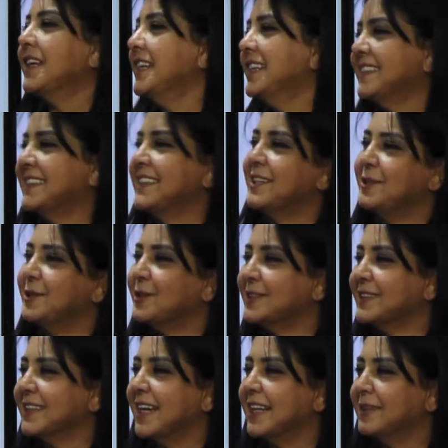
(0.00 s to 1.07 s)

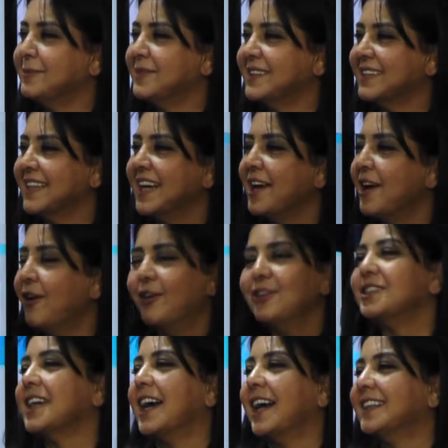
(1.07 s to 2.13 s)
hissediyoruz kendimizi. Çok teşekkür ederim.
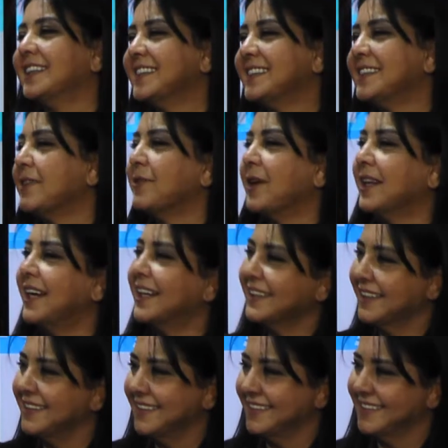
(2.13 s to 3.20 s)
Hoş geldiniz. Sefalar
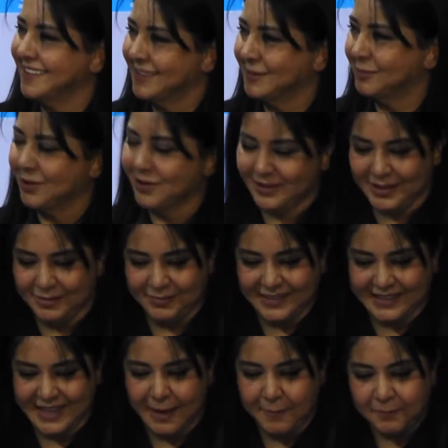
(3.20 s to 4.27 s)
getirdiniz Hoş bulduk programımıza.
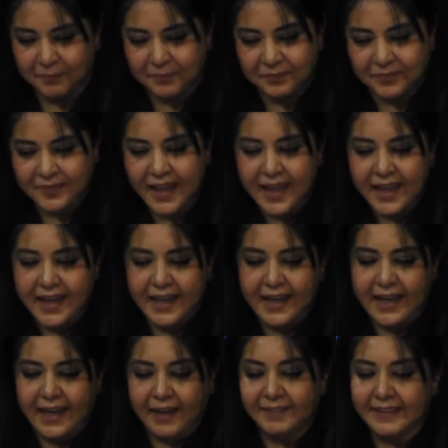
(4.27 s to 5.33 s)
Efendim. Çok sağ olun.
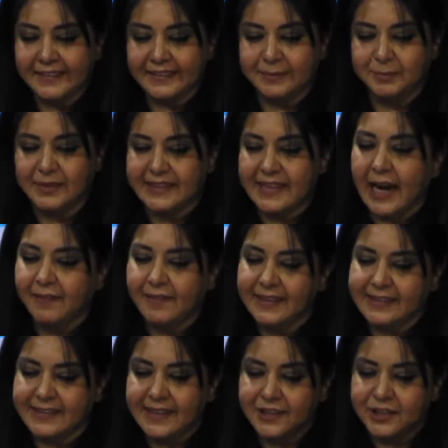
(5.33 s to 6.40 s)
Evet bizler ve
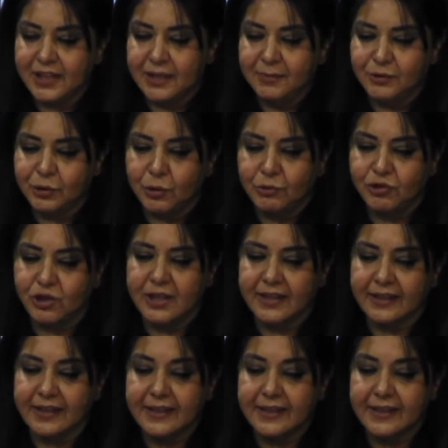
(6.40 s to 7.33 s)
izleyicilerimiz öncelikle